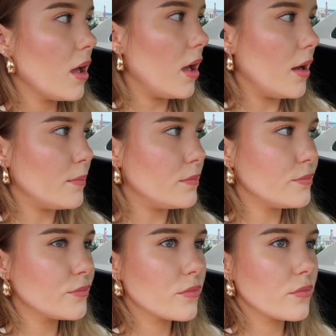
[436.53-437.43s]
Ähm,
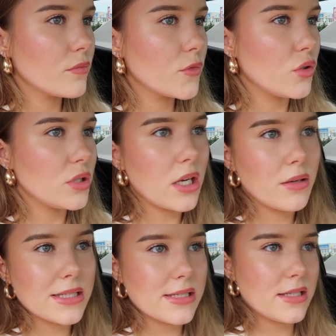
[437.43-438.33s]
und
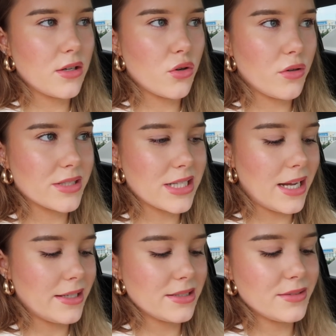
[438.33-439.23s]
dann esse ich da auch noch was
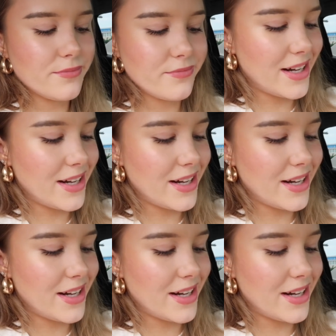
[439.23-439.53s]
Kleines.